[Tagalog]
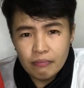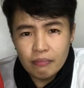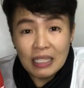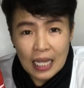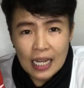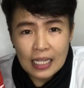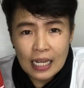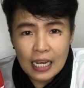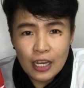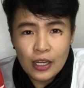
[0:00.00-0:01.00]
magdala na
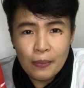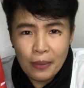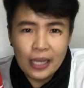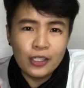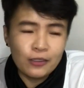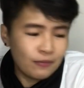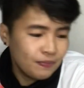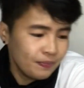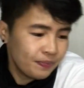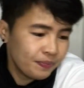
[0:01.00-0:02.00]
rin kayo ng payong.
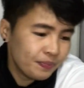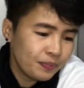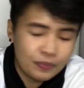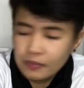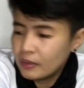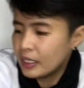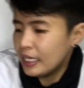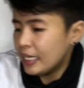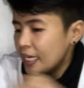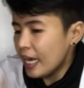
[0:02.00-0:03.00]

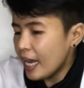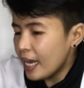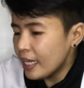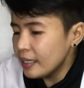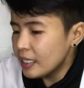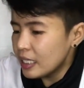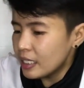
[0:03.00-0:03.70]
And